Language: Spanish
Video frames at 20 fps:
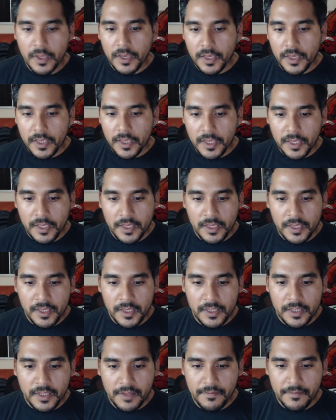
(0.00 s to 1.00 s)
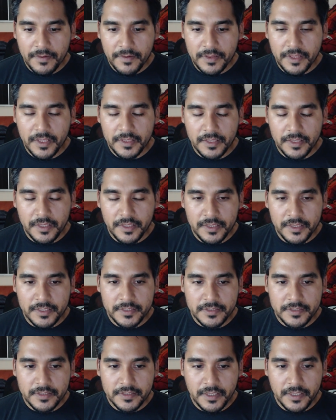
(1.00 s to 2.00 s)
Y la verdad,
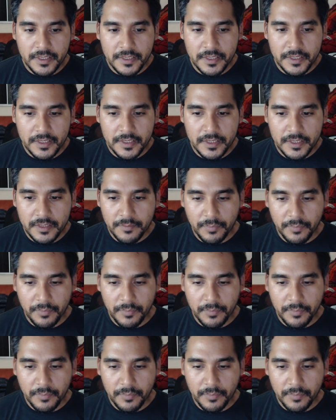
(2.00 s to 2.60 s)
este,